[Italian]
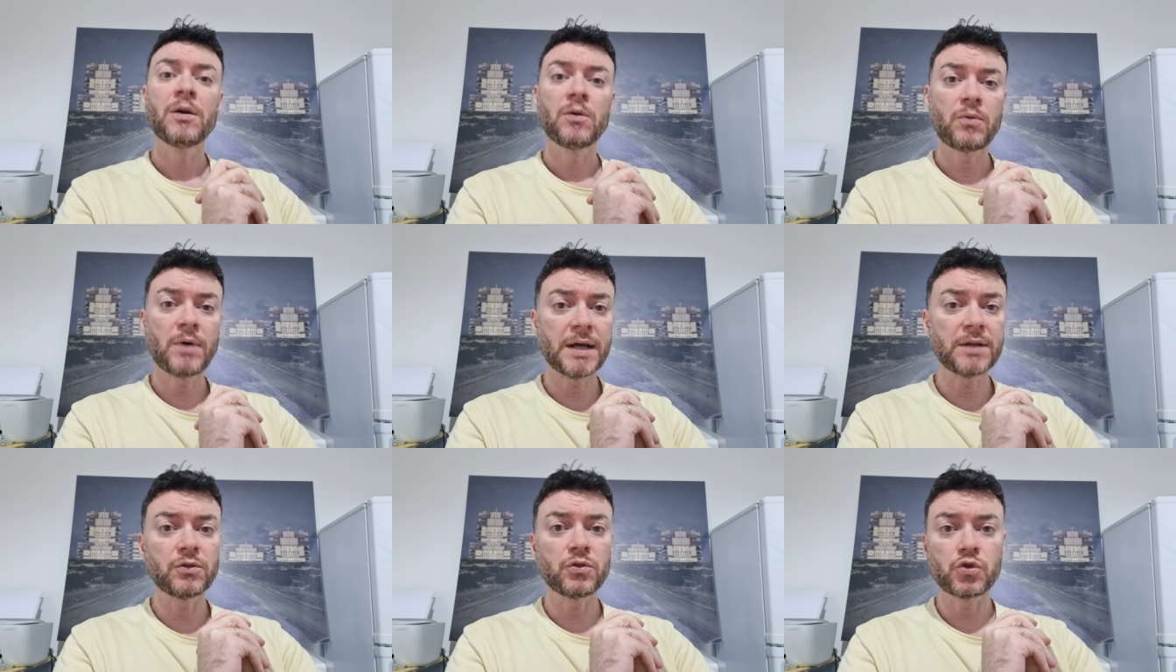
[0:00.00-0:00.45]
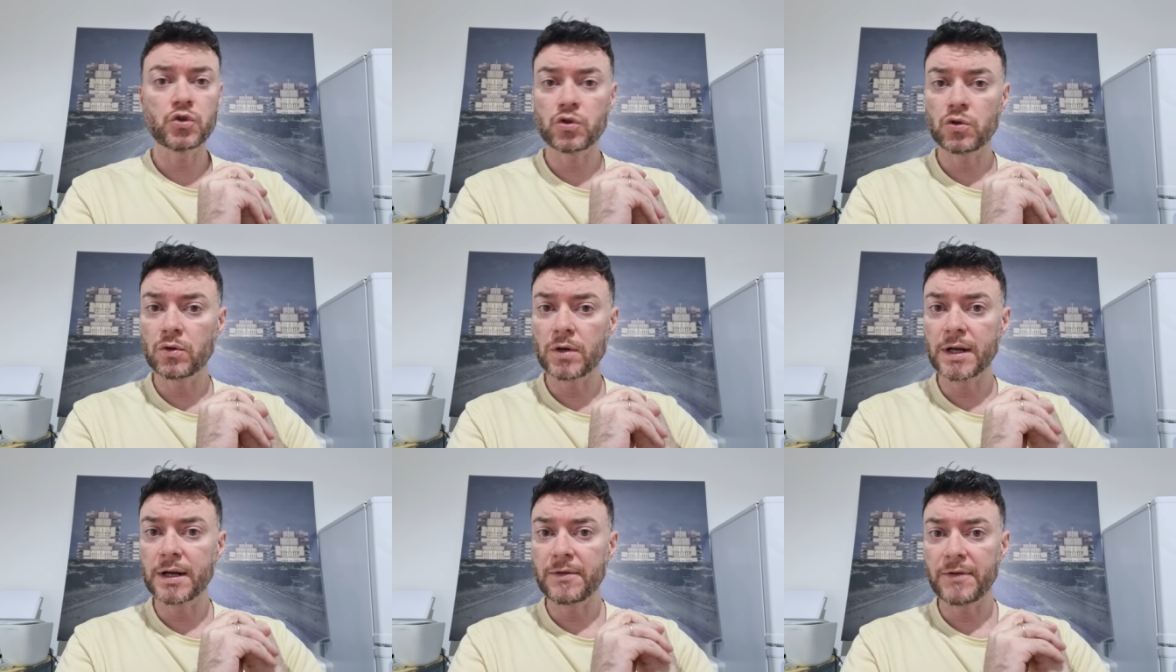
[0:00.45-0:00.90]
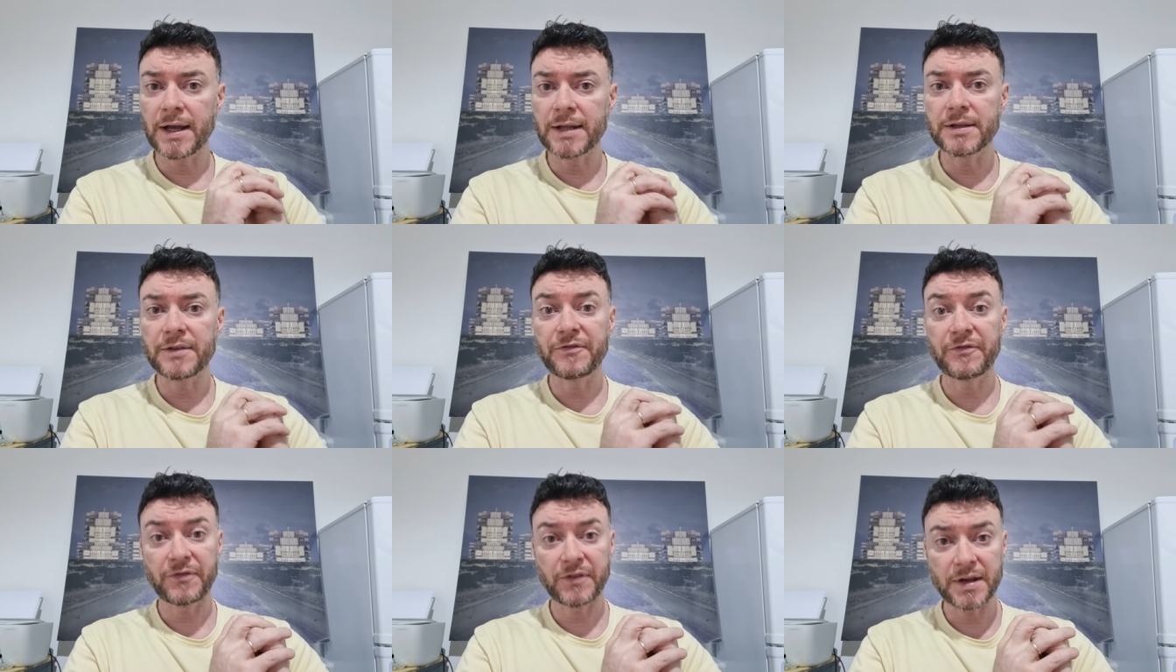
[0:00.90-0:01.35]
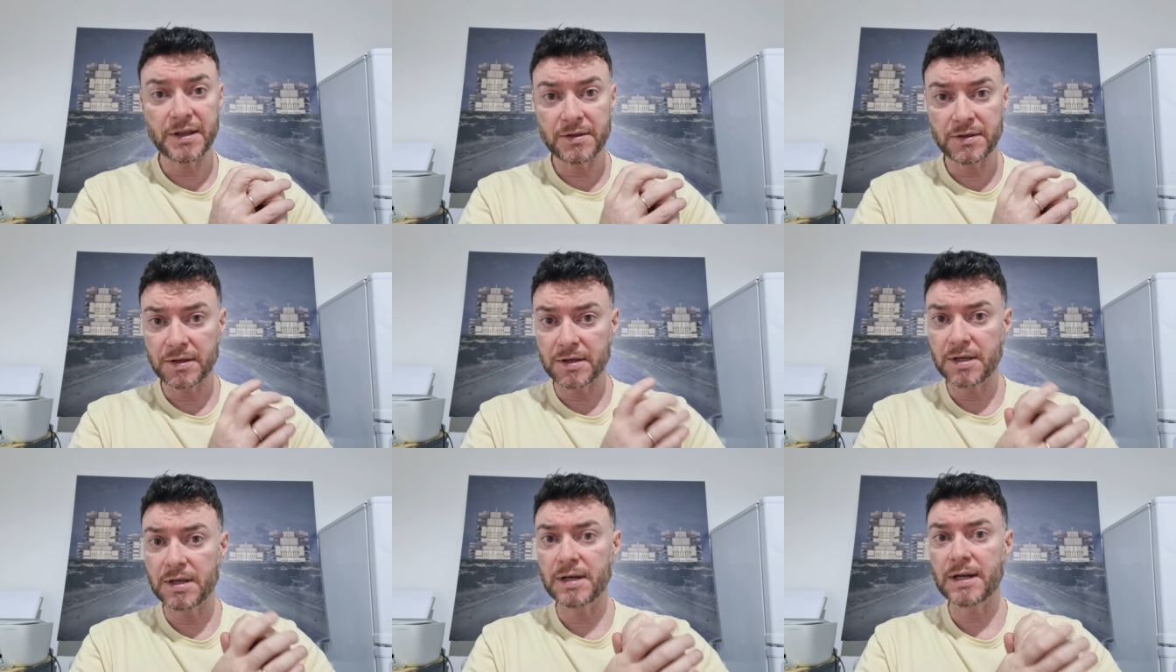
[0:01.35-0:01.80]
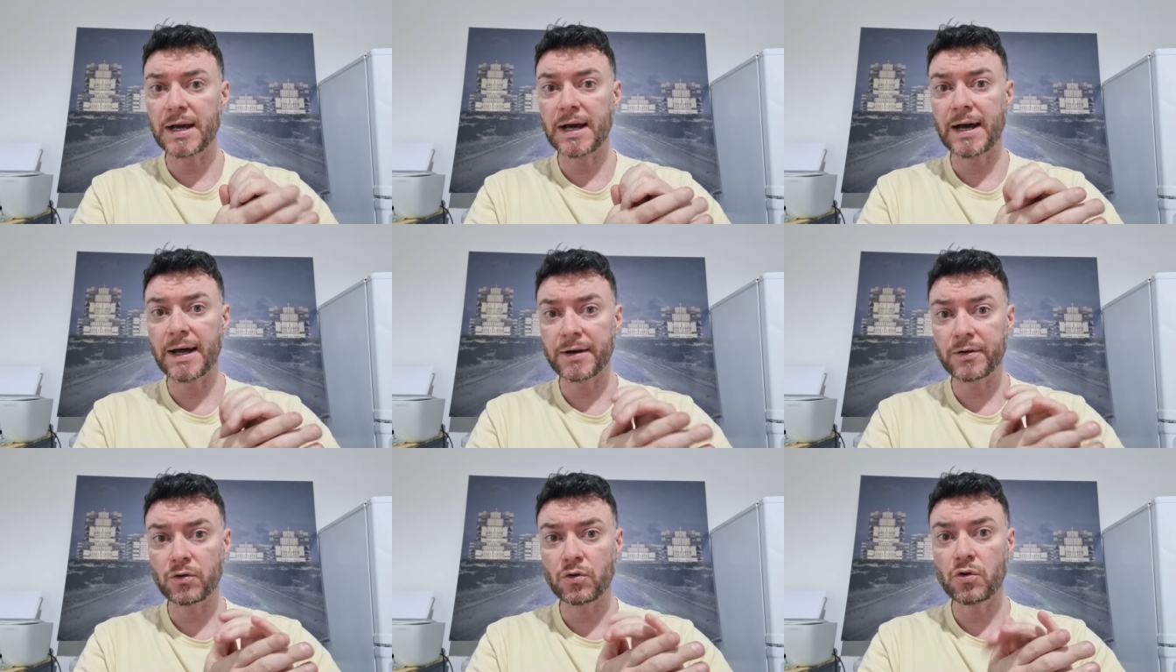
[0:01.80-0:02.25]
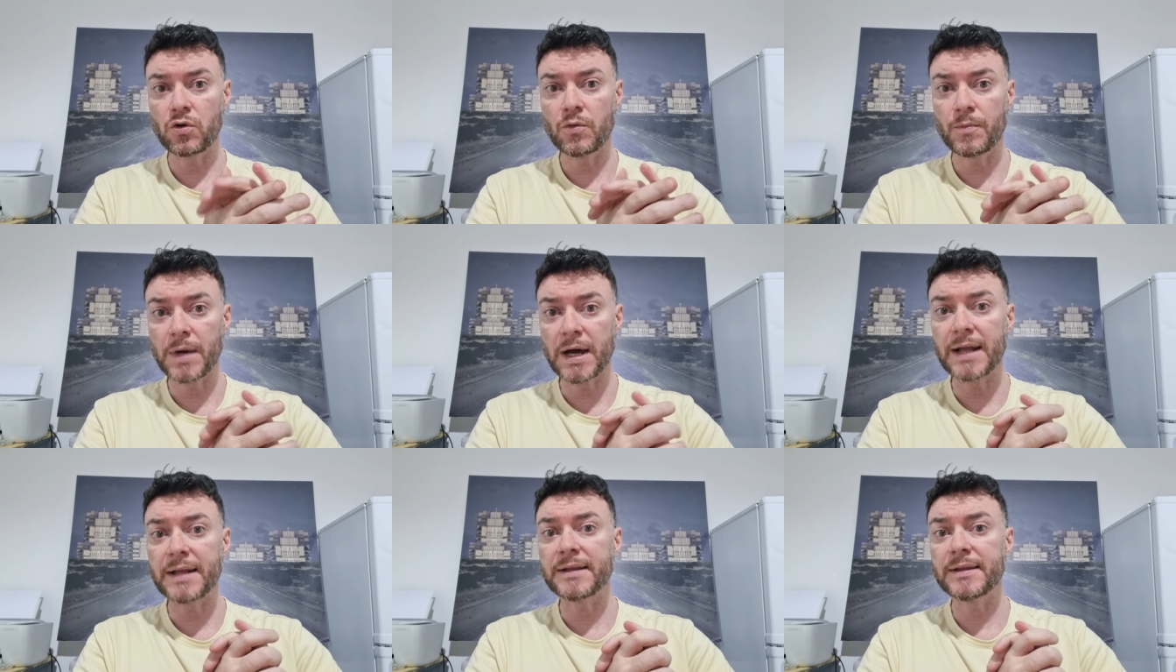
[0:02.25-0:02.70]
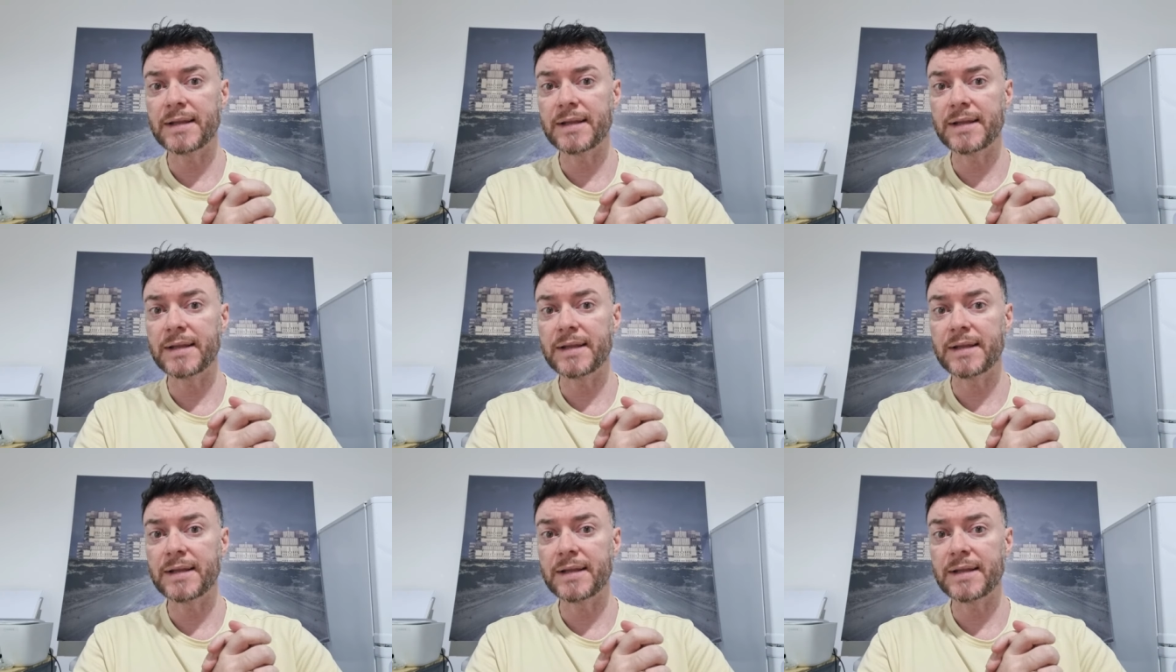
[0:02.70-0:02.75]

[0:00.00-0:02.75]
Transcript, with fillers: quando sono arrivati Fritkin a Roma,